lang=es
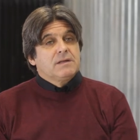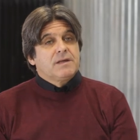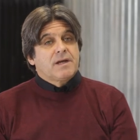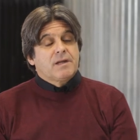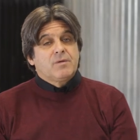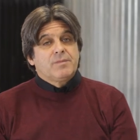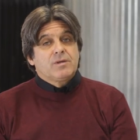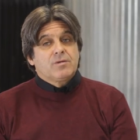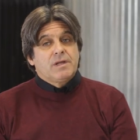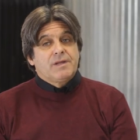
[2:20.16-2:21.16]
En aquel
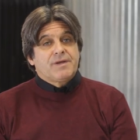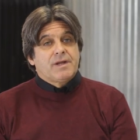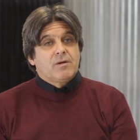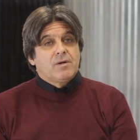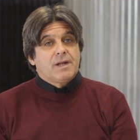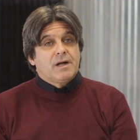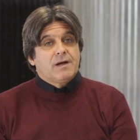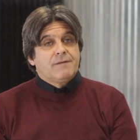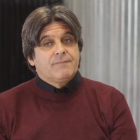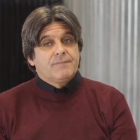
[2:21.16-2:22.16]
momento el entrenador
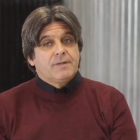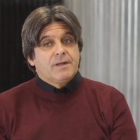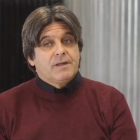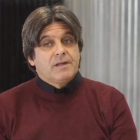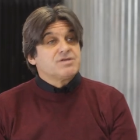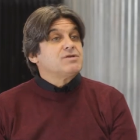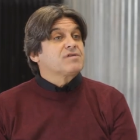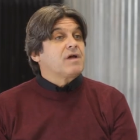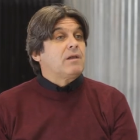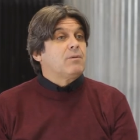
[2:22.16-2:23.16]
era eh, el
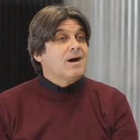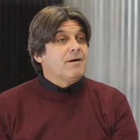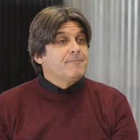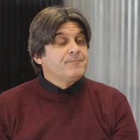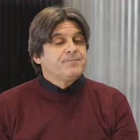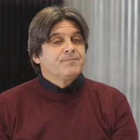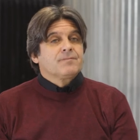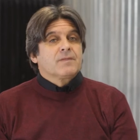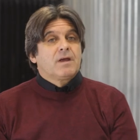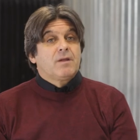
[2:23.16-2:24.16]
chino Salvá,
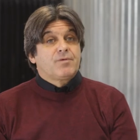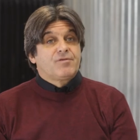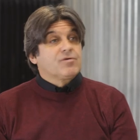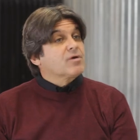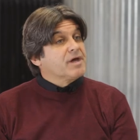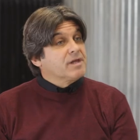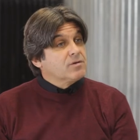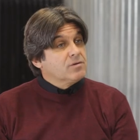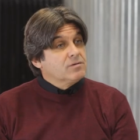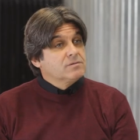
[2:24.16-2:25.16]
el profesor
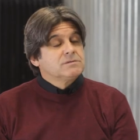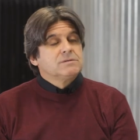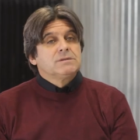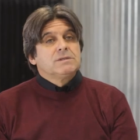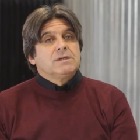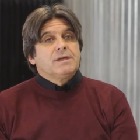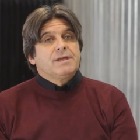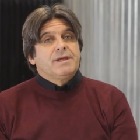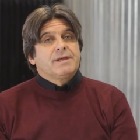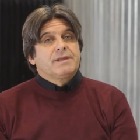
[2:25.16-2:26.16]
Gesto,
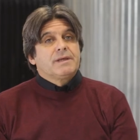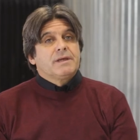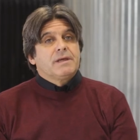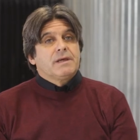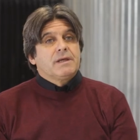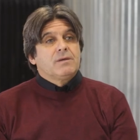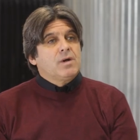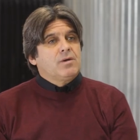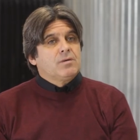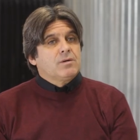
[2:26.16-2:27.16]
y, este, y
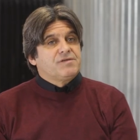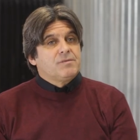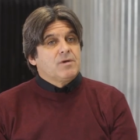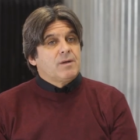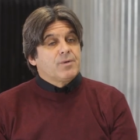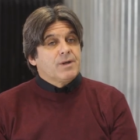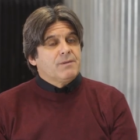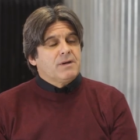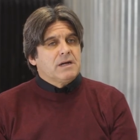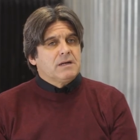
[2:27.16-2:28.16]
bueno, hicimos la
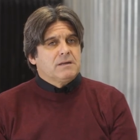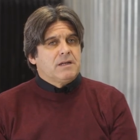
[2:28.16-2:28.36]
prueba.